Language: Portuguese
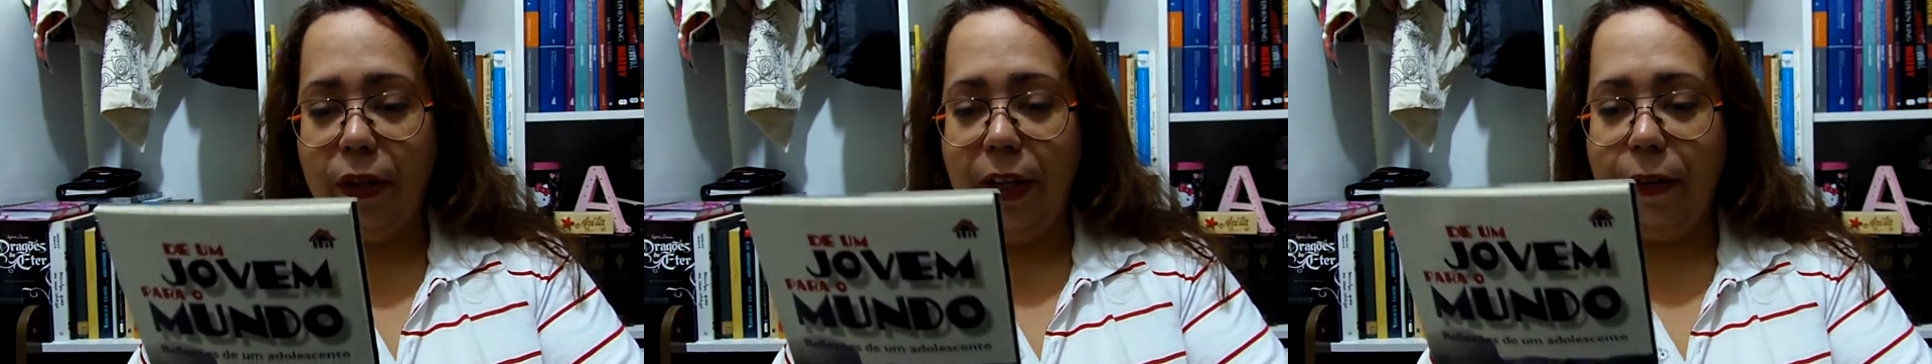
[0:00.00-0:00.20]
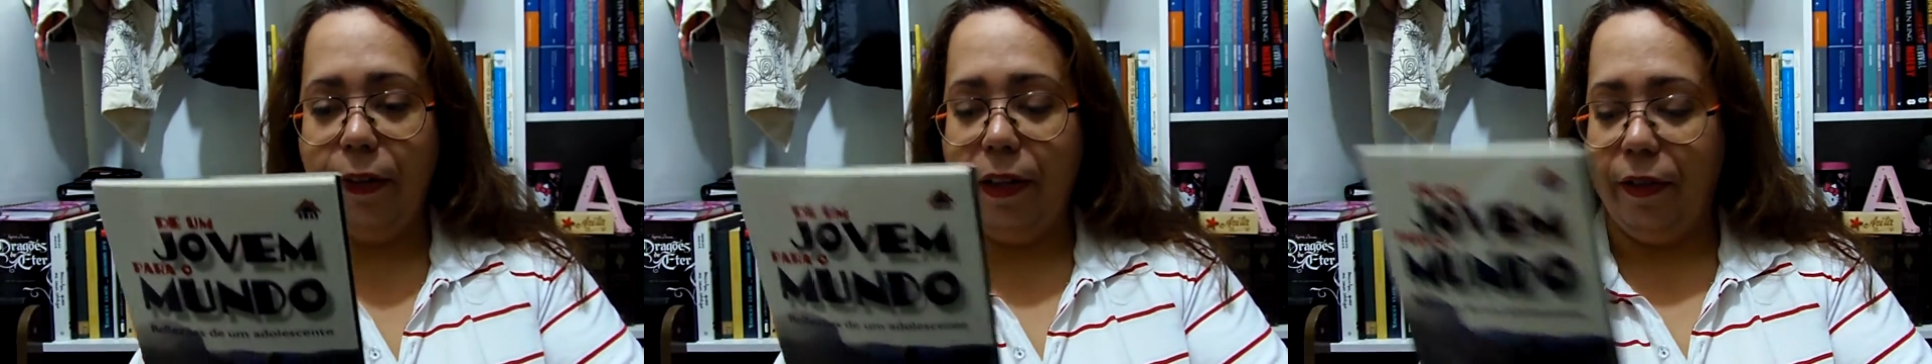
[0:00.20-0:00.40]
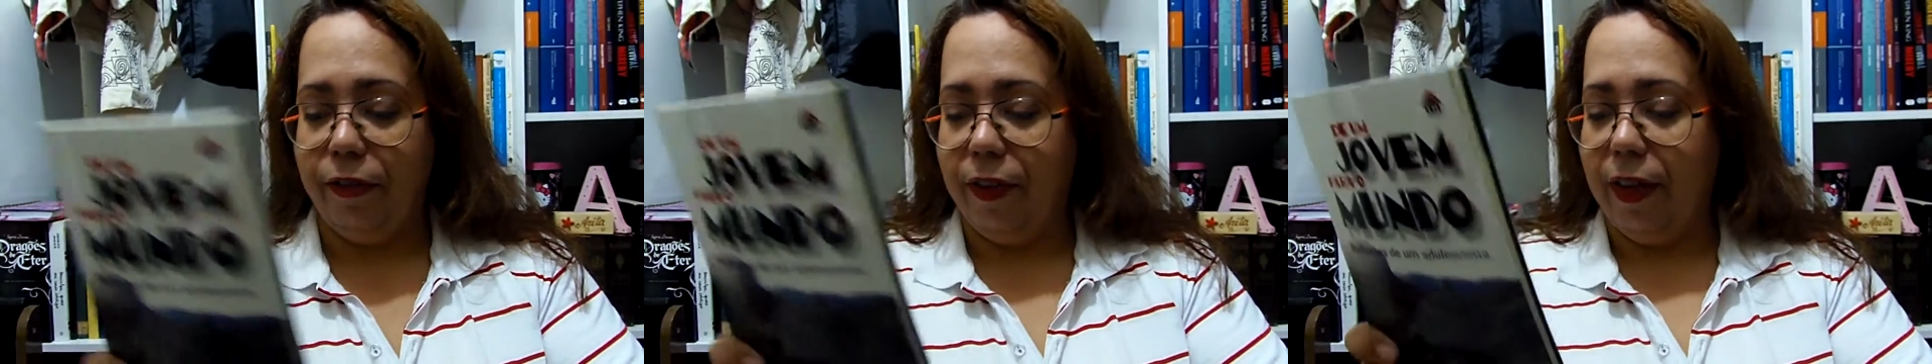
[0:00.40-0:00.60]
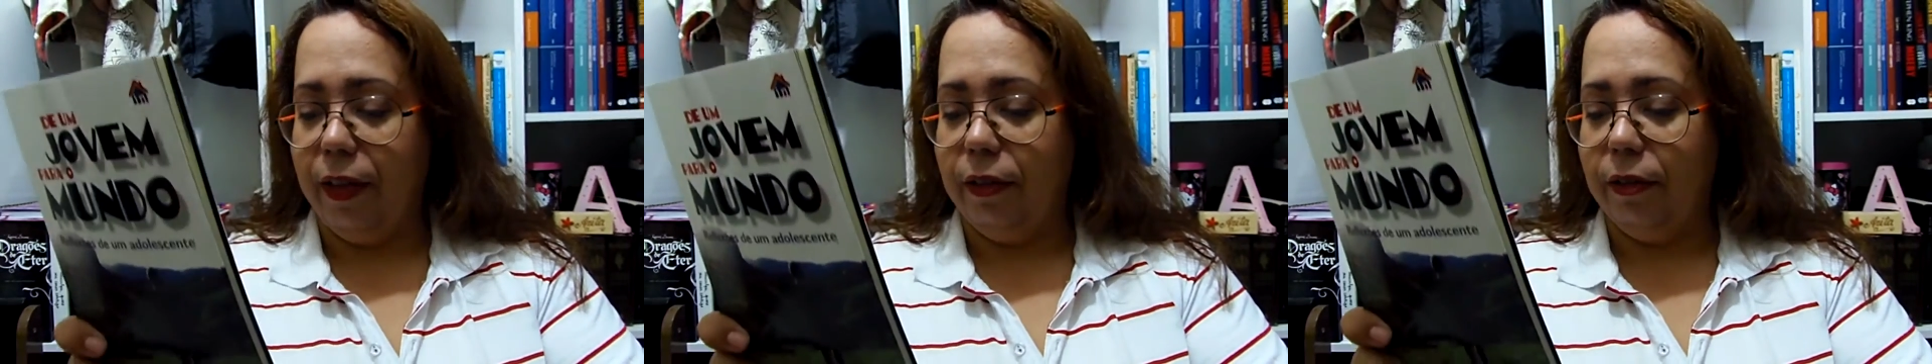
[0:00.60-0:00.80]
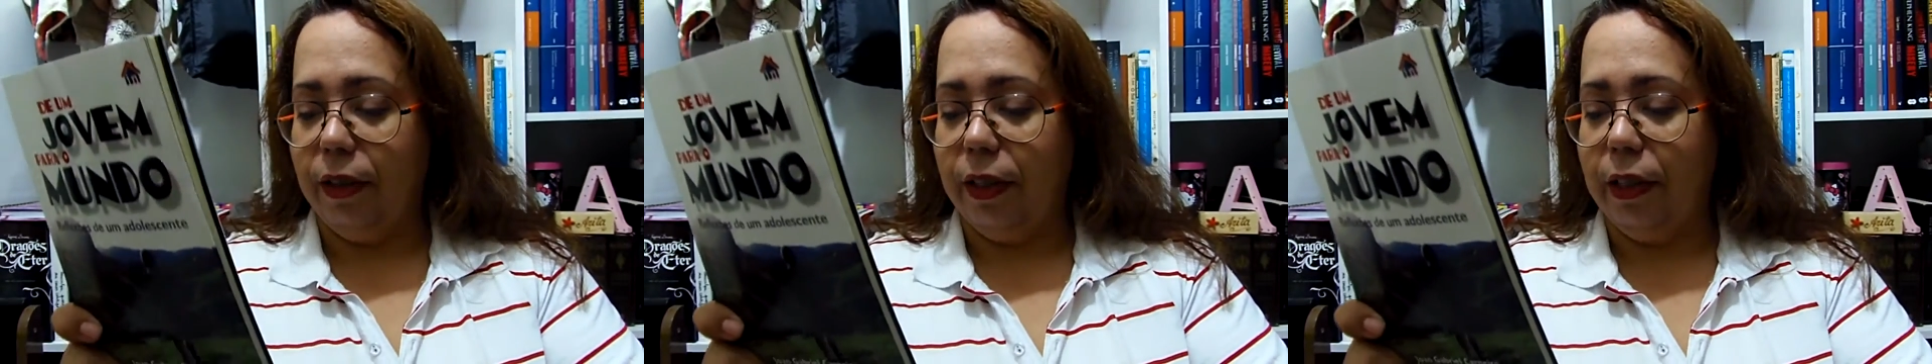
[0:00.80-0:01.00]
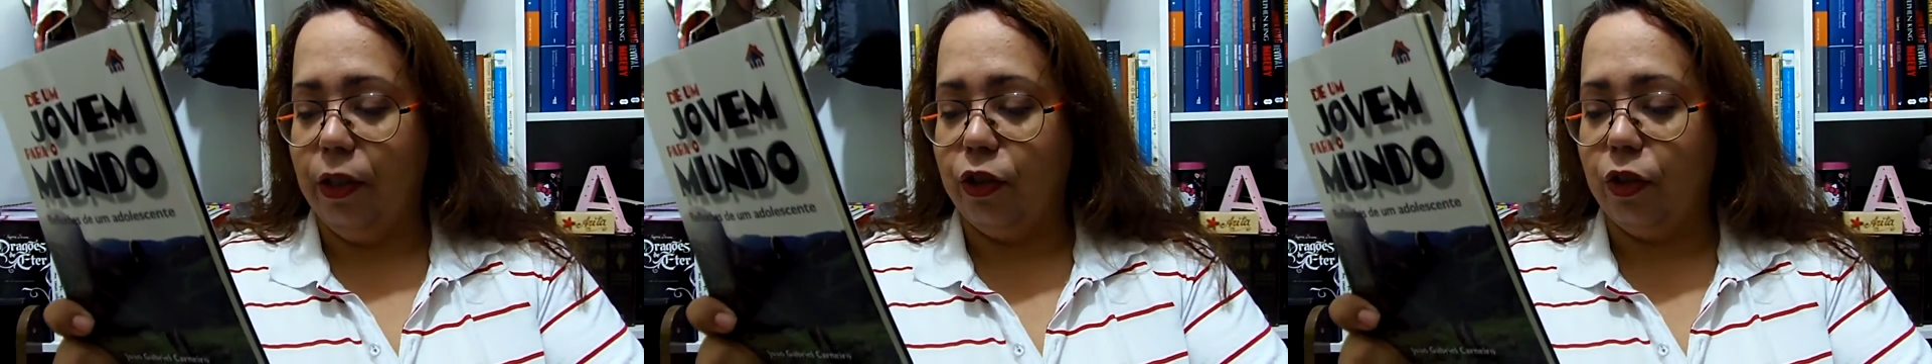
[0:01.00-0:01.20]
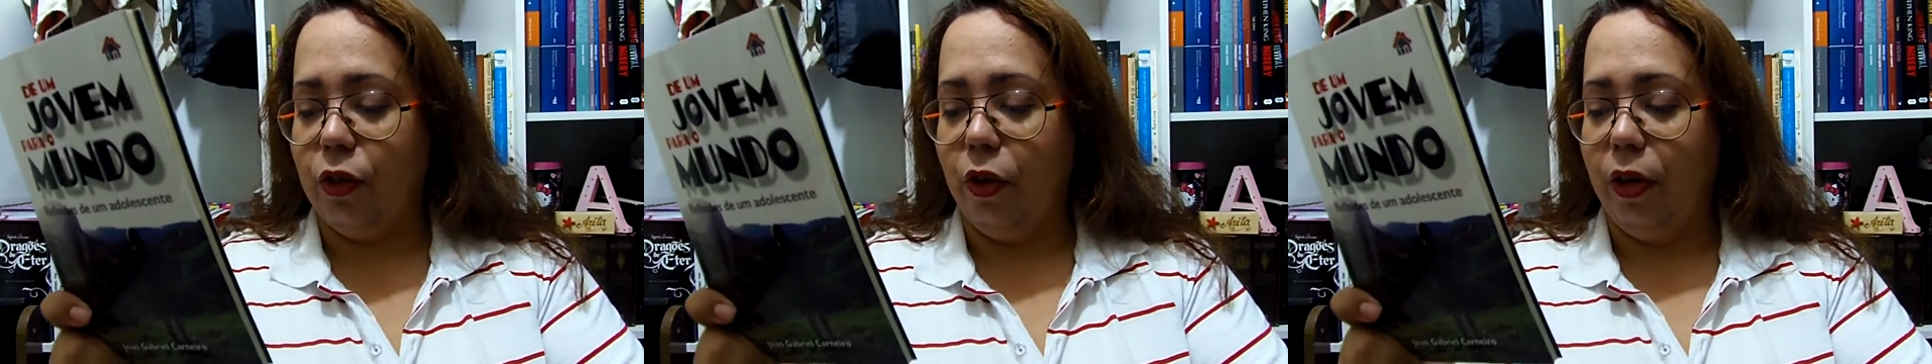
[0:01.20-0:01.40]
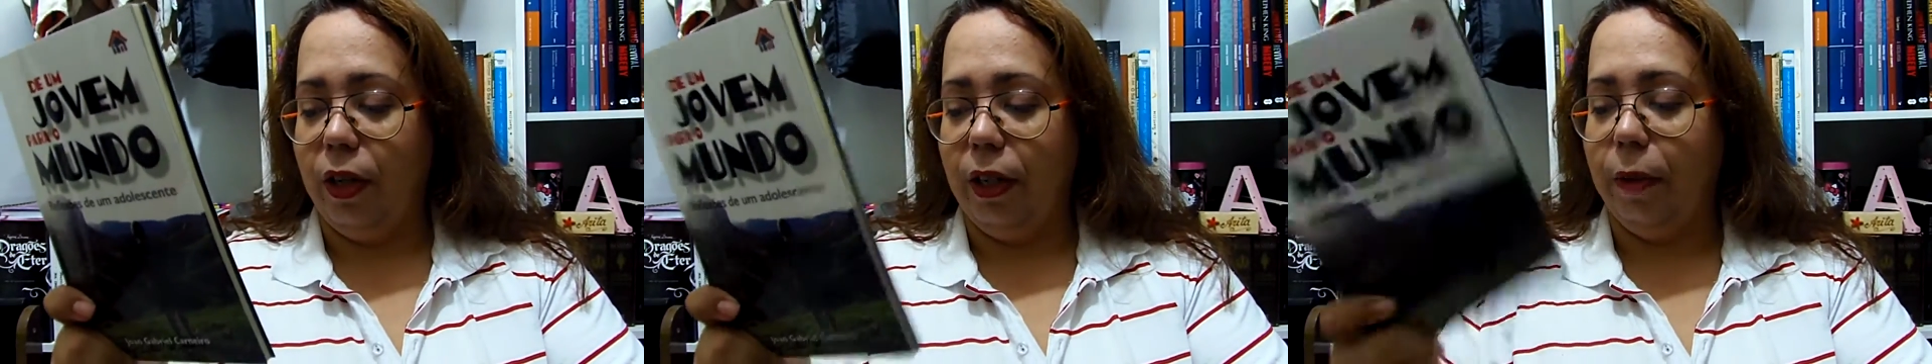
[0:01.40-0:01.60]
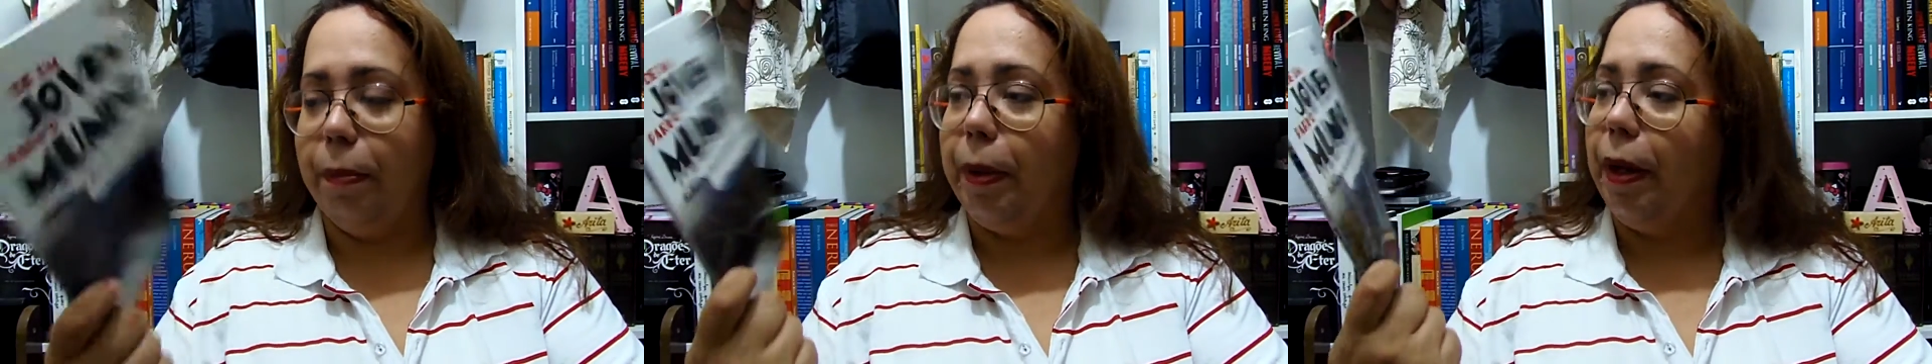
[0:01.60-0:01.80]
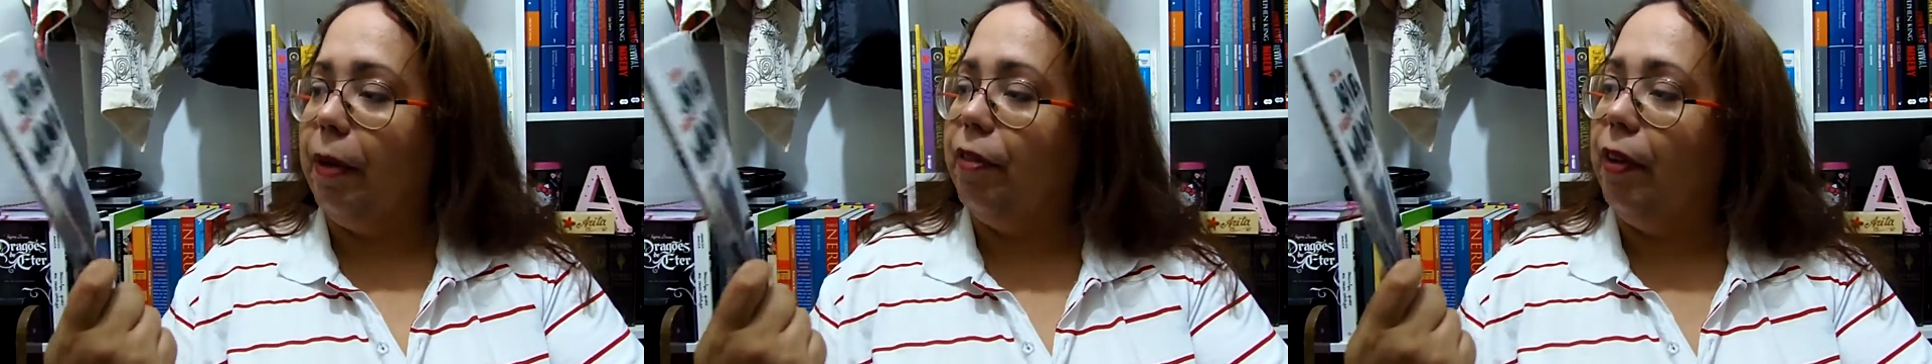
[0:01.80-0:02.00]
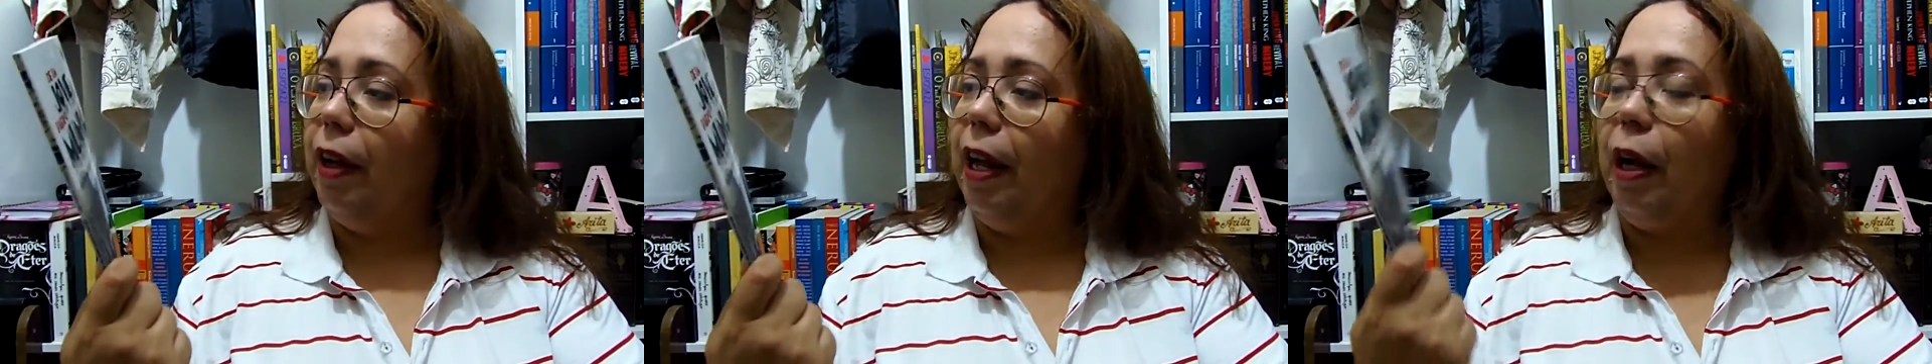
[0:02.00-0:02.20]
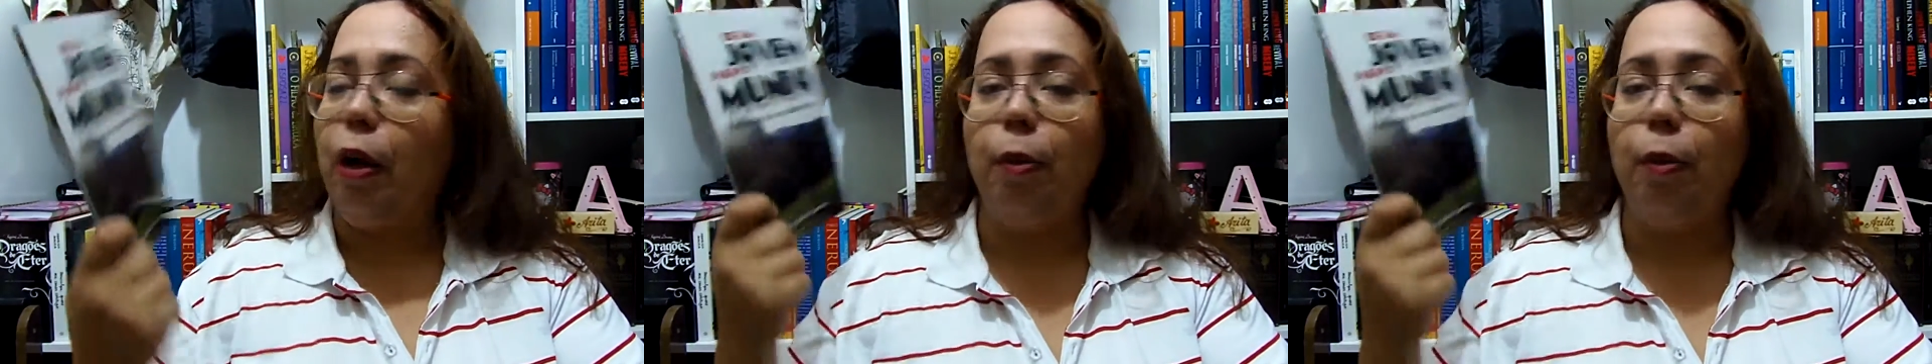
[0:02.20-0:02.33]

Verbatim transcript: quero levá-lo lá na escola para falar